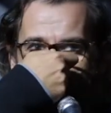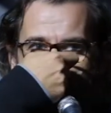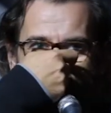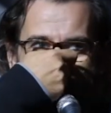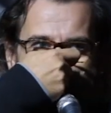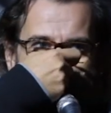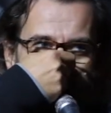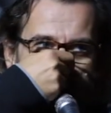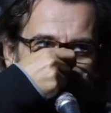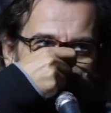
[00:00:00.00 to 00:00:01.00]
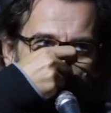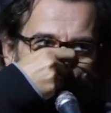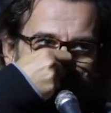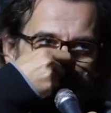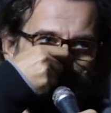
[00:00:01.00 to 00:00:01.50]
per le città d'Italia e
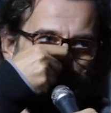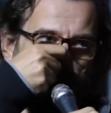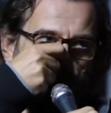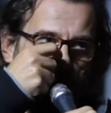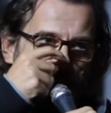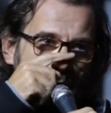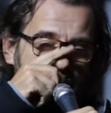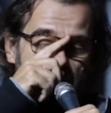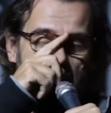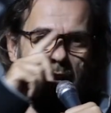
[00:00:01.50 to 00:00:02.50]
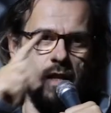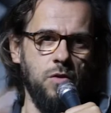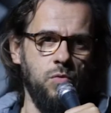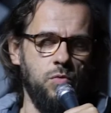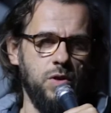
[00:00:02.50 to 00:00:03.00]
d'Europa a, a, parlare
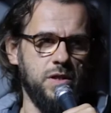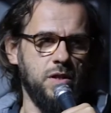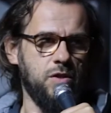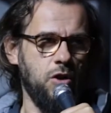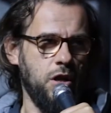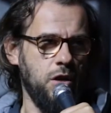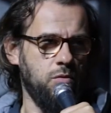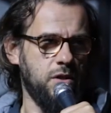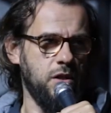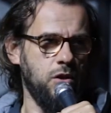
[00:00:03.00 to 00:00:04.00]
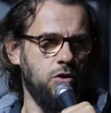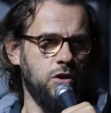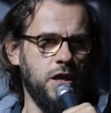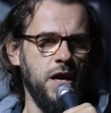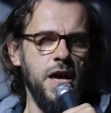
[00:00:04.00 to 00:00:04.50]
di queste storie, di questi
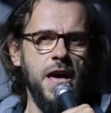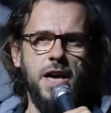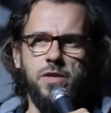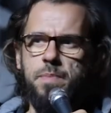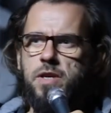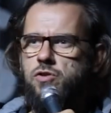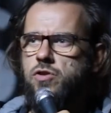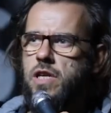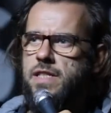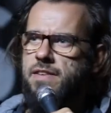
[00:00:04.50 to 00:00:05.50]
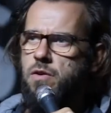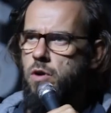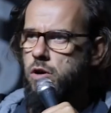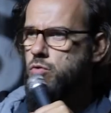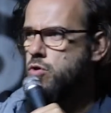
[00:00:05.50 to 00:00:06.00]
incontri e spesso si alzava
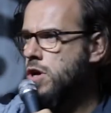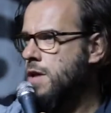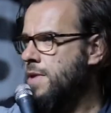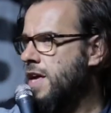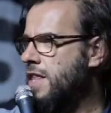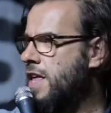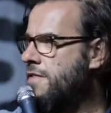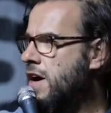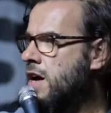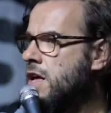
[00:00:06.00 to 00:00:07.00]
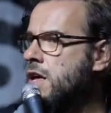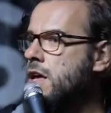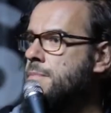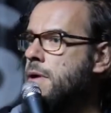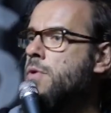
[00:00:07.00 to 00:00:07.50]
qualcuno che mi chiedeva
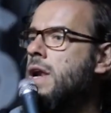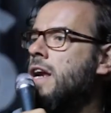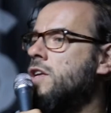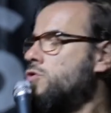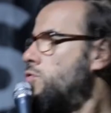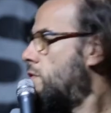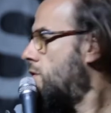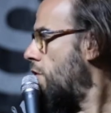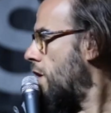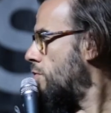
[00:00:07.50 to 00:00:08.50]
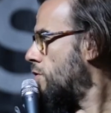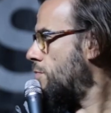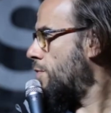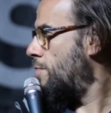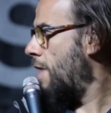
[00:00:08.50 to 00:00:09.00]
ma qual è la soluzione a
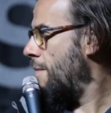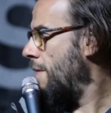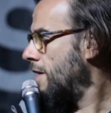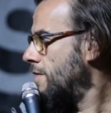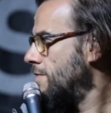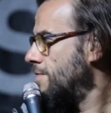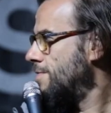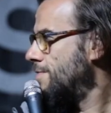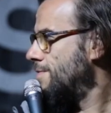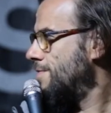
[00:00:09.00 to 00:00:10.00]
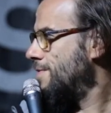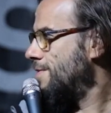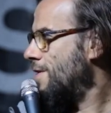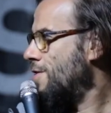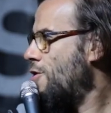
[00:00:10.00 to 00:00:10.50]
questo problema?
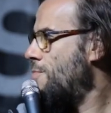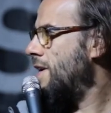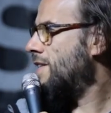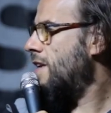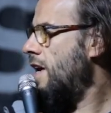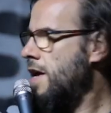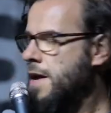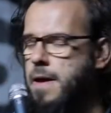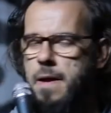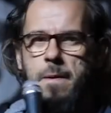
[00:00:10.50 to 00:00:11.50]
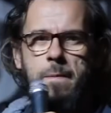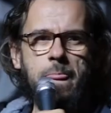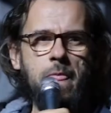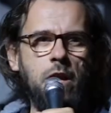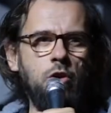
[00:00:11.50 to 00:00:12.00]
Eh, come se
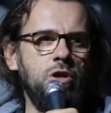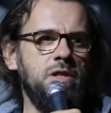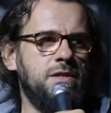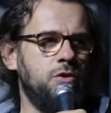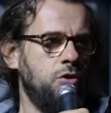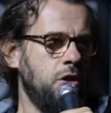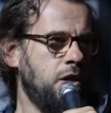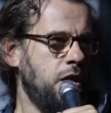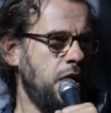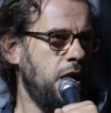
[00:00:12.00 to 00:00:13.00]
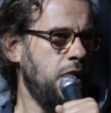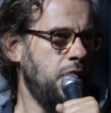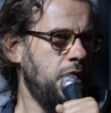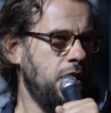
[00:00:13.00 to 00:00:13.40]
l'orizzonte